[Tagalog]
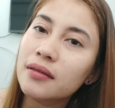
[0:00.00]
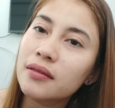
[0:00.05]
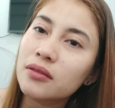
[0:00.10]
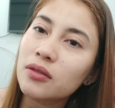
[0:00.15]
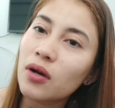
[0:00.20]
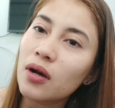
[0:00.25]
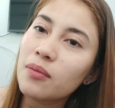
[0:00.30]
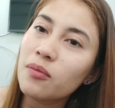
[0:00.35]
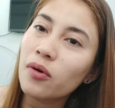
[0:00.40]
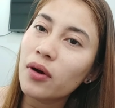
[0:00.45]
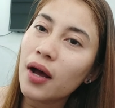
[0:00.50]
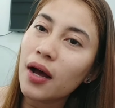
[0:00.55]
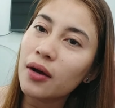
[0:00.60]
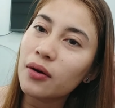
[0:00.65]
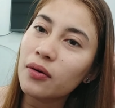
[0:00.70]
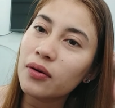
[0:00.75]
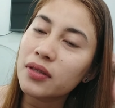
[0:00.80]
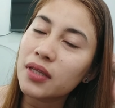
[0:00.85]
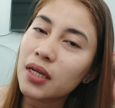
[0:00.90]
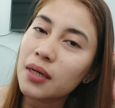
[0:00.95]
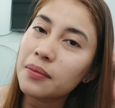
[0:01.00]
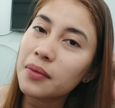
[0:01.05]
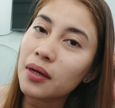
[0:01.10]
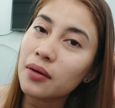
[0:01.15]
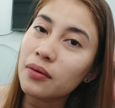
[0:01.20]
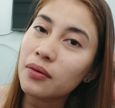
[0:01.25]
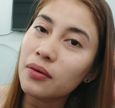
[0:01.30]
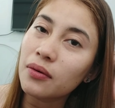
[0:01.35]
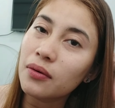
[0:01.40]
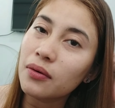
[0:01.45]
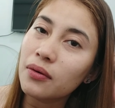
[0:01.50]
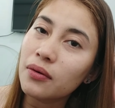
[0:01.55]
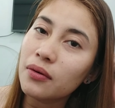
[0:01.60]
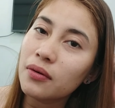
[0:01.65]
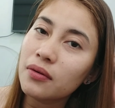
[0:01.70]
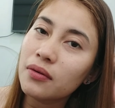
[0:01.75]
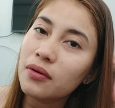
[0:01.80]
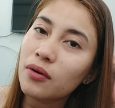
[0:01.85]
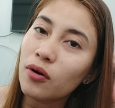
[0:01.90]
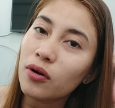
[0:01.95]
So, kamukha ko, hindi naman
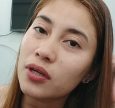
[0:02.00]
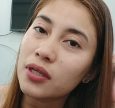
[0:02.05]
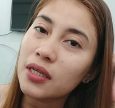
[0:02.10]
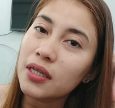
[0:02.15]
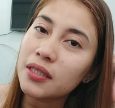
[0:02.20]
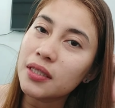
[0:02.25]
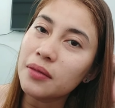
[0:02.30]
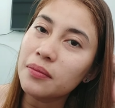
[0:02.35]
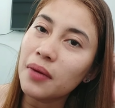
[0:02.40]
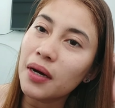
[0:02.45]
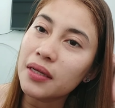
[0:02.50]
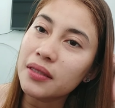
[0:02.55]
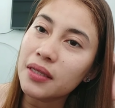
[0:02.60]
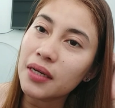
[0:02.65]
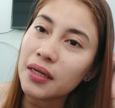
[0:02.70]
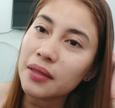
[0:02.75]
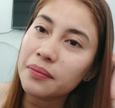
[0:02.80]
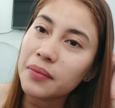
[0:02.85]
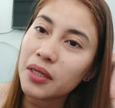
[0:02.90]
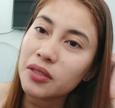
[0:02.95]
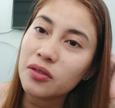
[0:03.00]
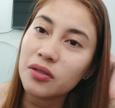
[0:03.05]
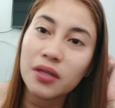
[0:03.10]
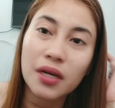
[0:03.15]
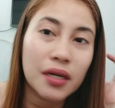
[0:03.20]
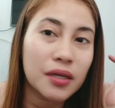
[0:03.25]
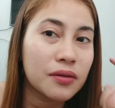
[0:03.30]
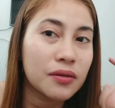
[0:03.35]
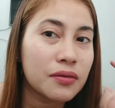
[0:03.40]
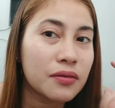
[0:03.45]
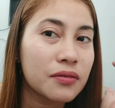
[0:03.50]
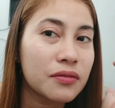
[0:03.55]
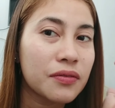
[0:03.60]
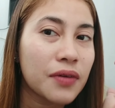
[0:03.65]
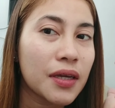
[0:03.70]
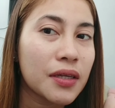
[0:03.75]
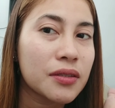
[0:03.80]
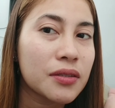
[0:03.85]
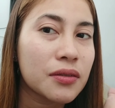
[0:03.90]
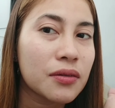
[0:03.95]
ako oily, diba? Dry, medyo dry yung
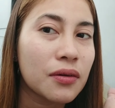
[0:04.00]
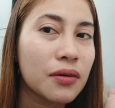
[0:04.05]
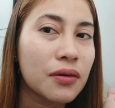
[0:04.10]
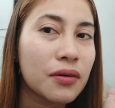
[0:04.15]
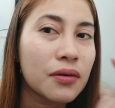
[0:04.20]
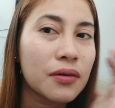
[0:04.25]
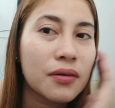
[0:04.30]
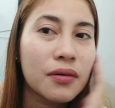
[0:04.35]
face ko.